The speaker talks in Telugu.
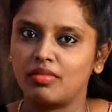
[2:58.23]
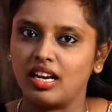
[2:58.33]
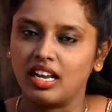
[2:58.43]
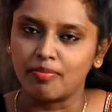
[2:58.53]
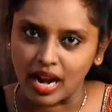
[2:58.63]

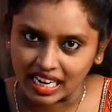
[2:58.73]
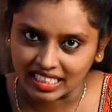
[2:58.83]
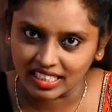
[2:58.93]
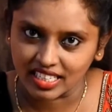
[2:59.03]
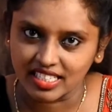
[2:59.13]
అలా
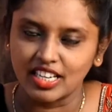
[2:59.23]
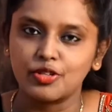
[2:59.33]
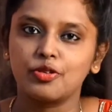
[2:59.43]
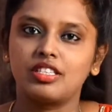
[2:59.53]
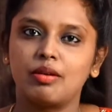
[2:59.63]
ప్రాక్టికల్ రిజల్ట్
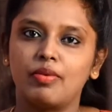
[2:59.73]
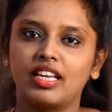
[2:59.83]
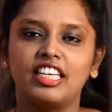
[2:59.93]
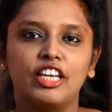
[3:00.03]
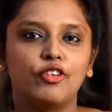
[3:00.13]
చూసినప్పటికీ
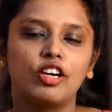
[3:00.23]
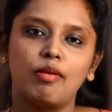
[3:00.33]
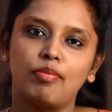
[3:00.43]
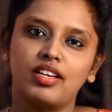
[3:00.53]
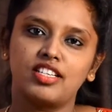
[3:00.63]
నేను కూడా
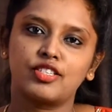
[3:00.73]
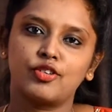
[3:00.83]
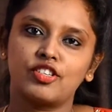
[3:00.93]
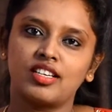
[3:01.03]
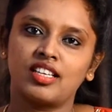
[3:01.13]
అప్లై చేసుకోవచ్చు కదా